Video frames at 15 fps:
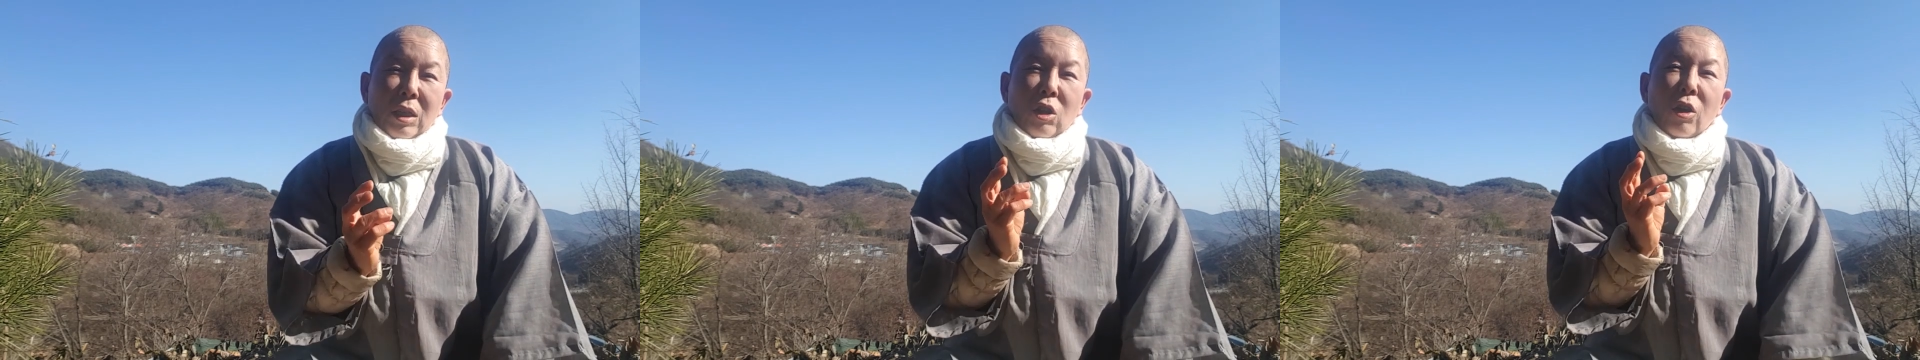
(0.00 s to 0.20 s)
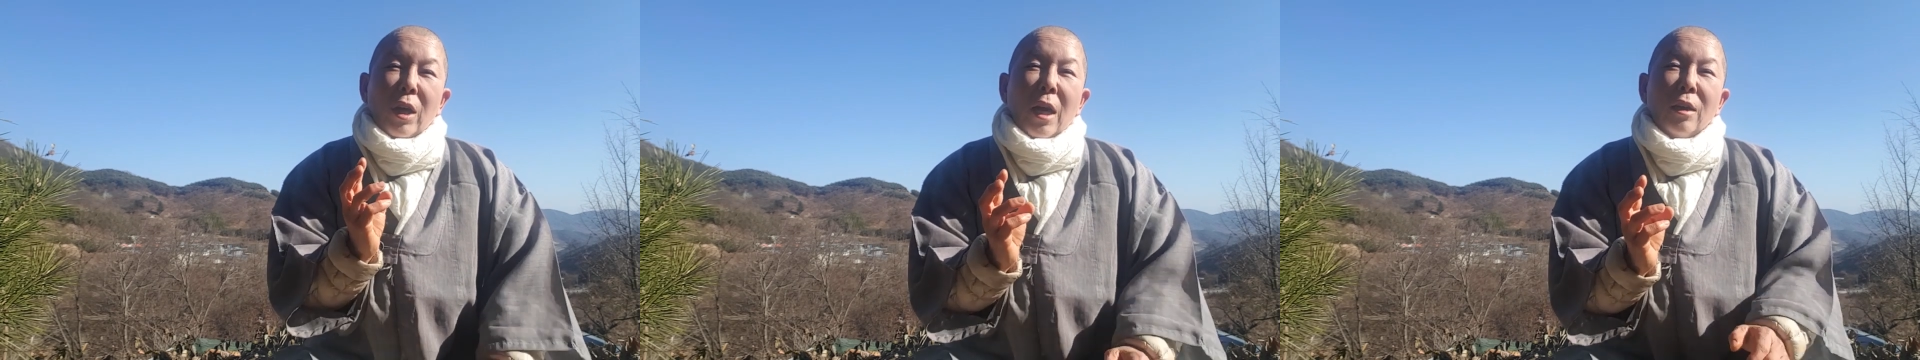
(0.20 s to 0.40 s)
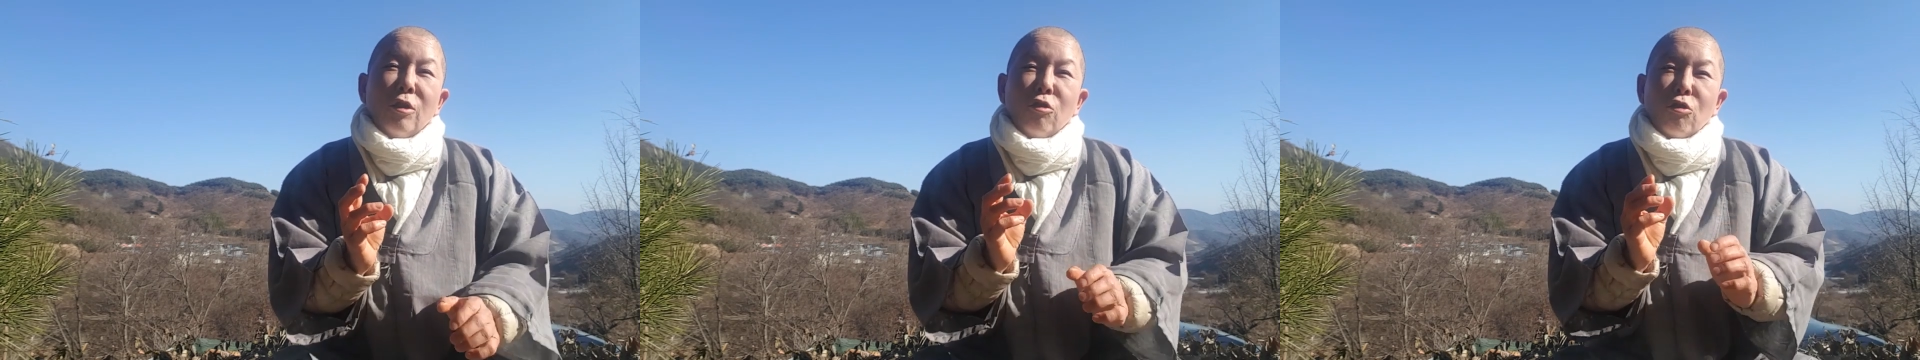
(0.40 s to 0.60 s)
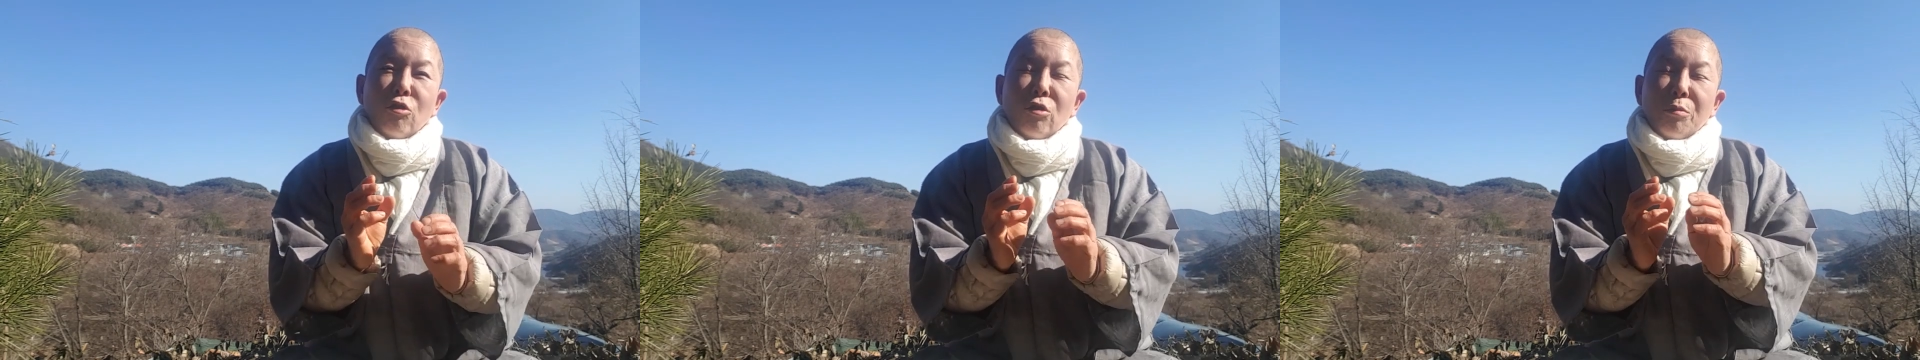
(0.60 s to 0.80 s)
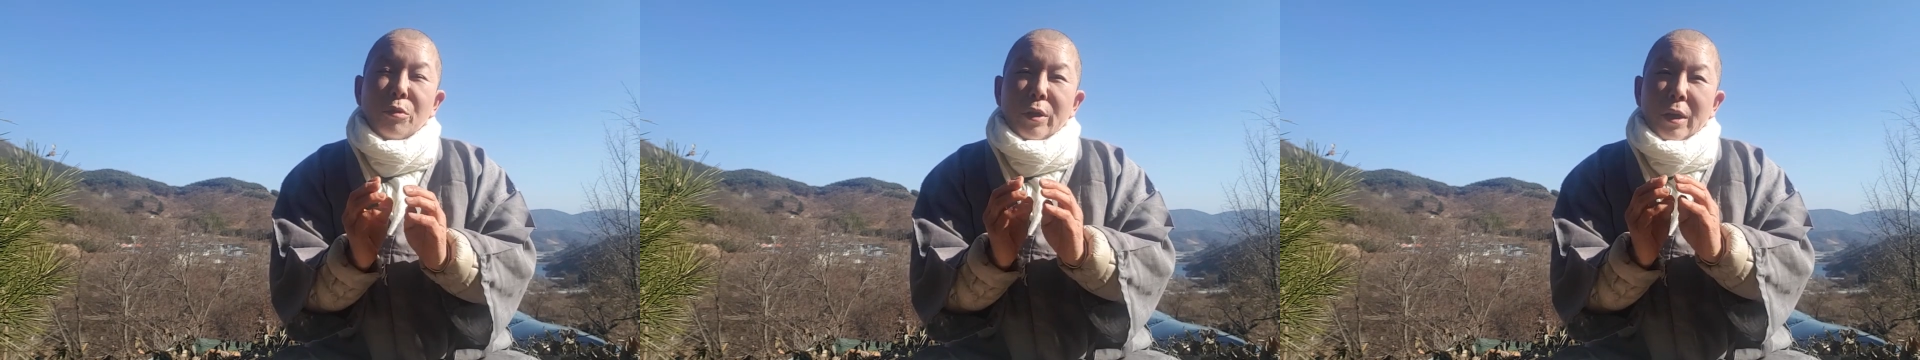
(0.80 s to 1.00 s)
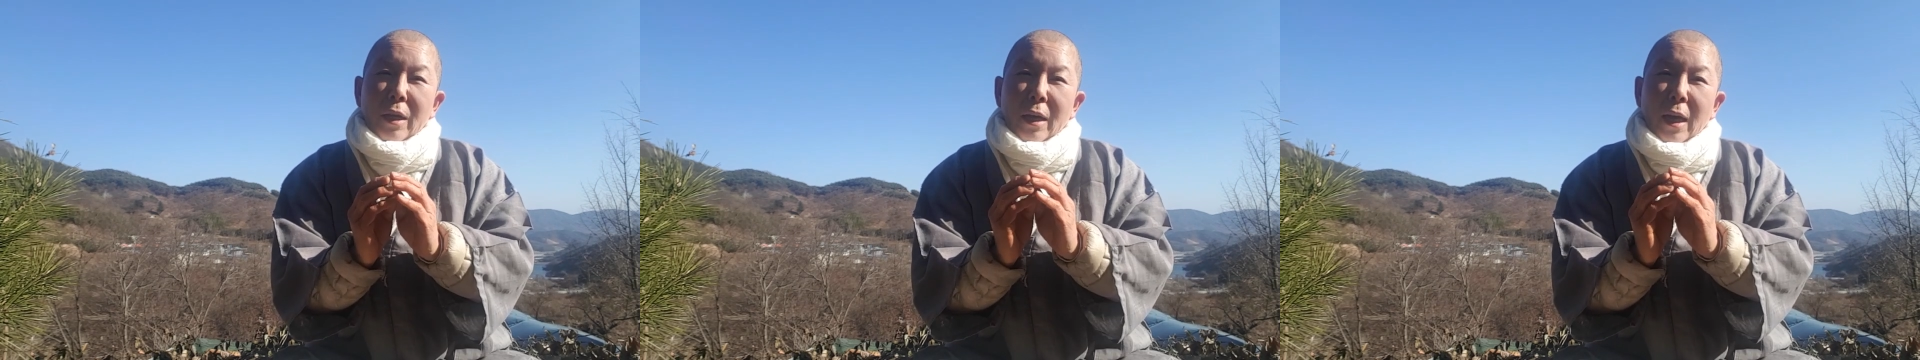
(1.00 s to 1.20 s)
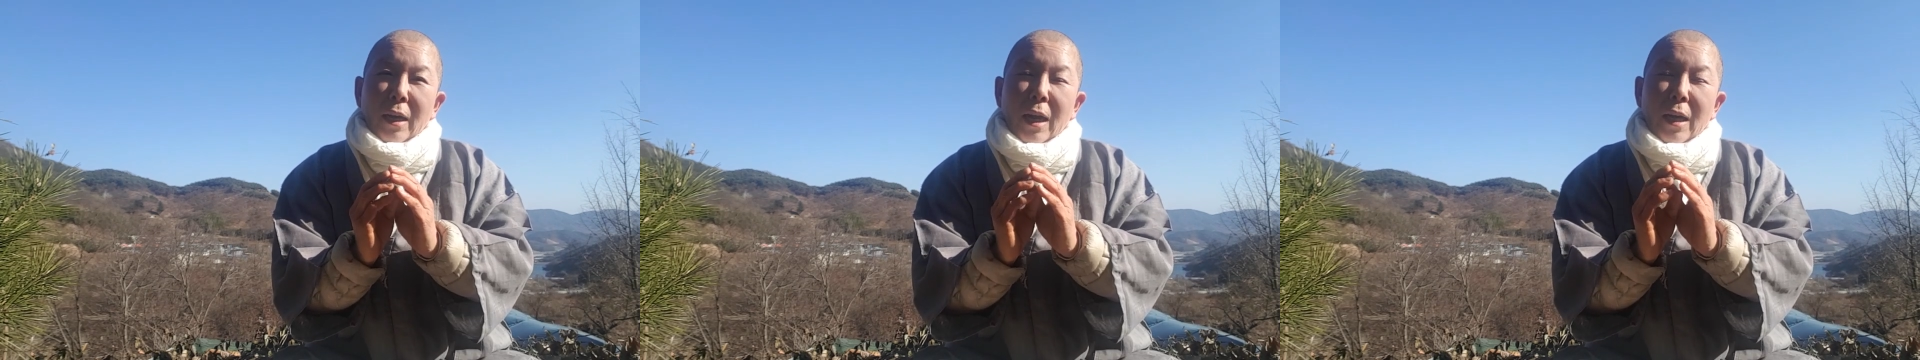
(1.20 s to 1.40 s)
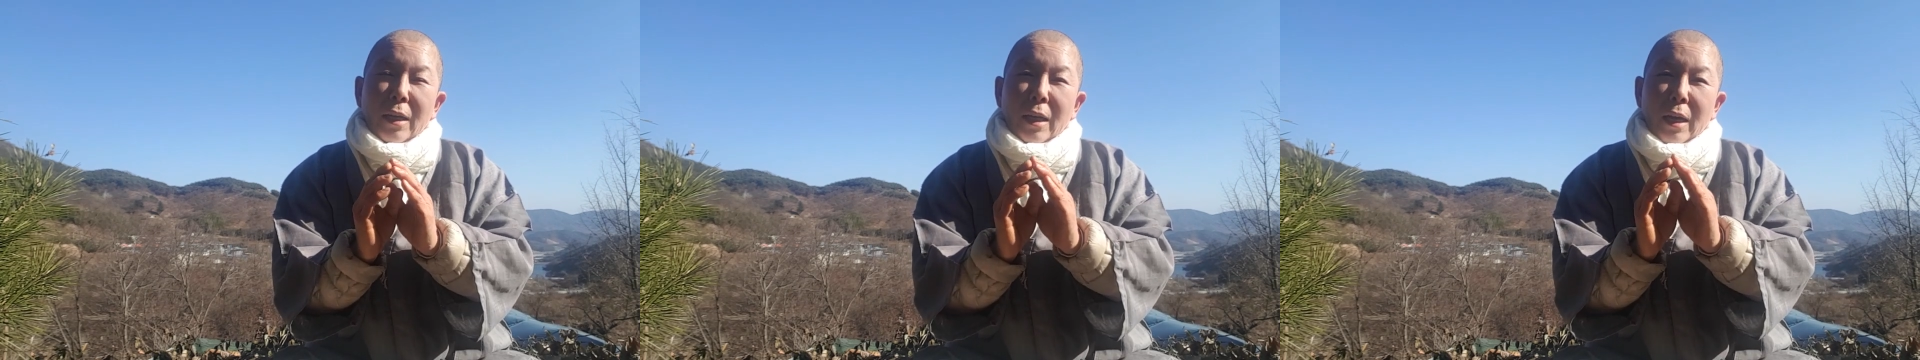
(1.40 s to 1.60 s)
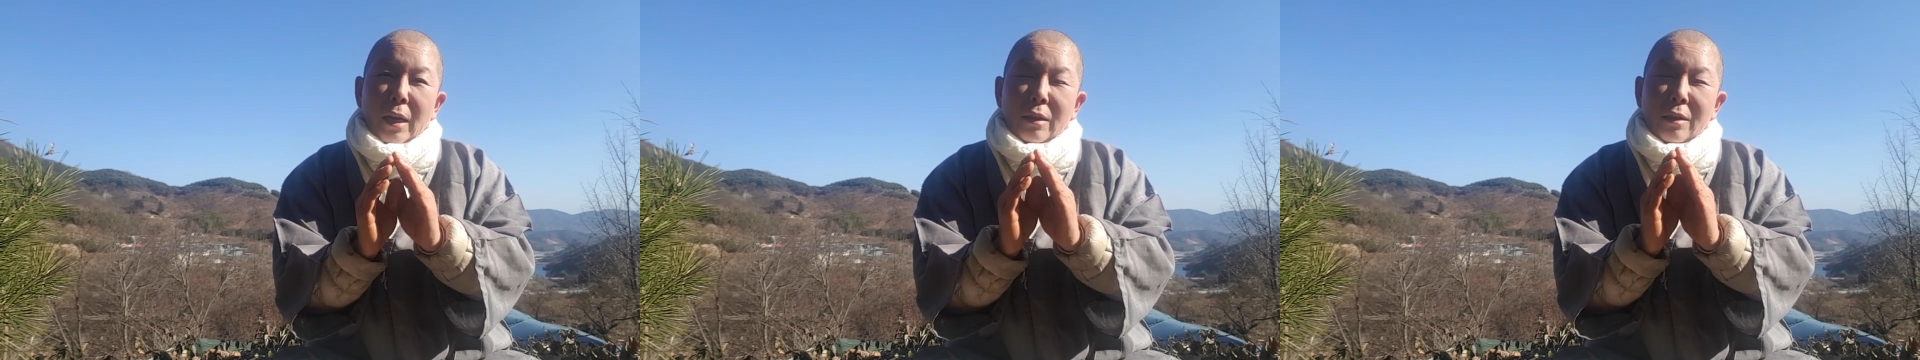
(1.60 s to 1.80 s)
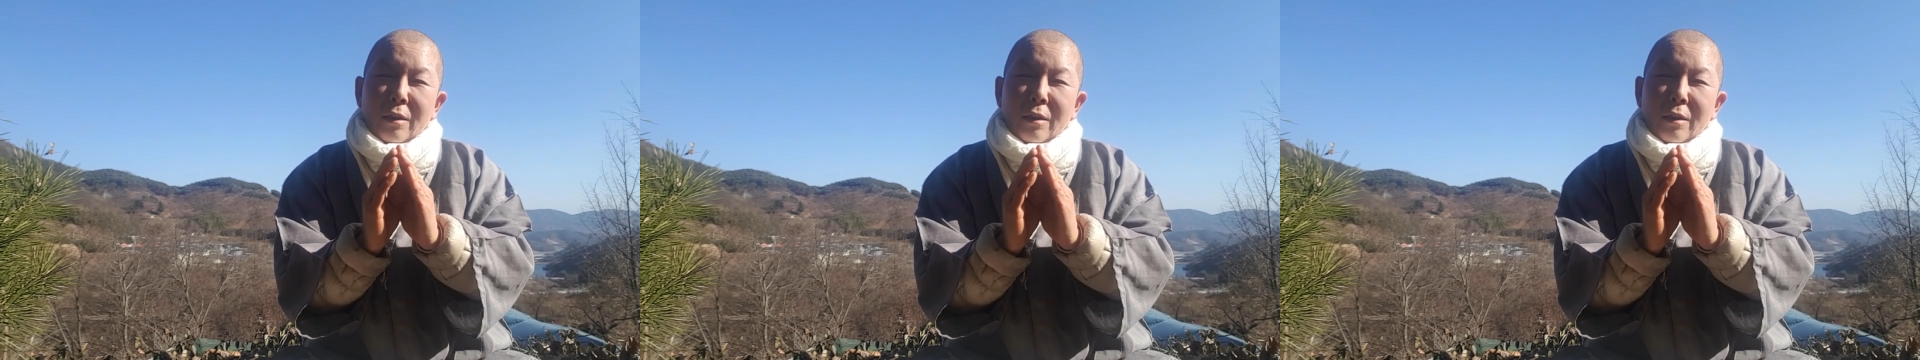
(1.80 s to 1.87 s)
저라는 유튜브의 하나의